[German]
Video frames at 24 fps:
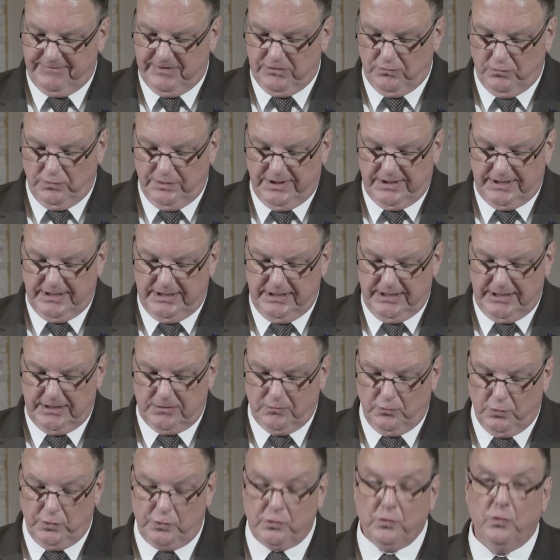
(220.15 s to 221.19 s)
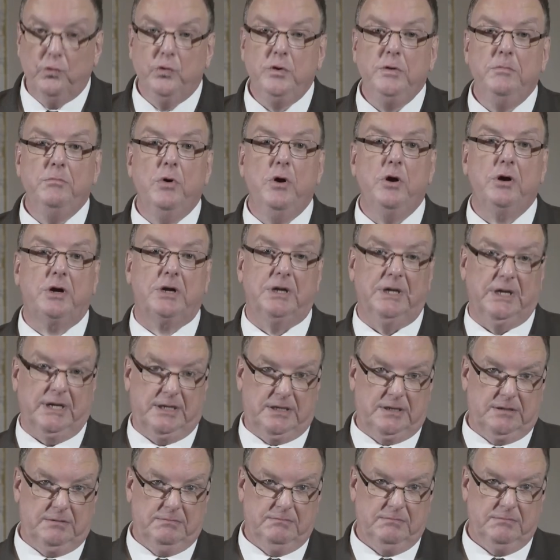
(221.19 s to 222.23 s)
wie unsinnig und
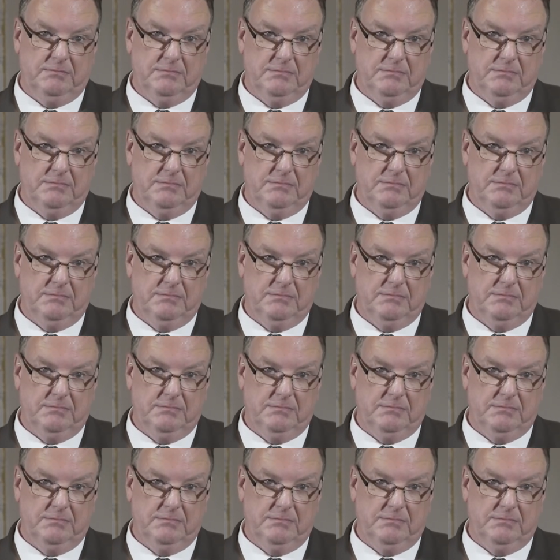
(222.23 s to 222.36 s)
unmöglich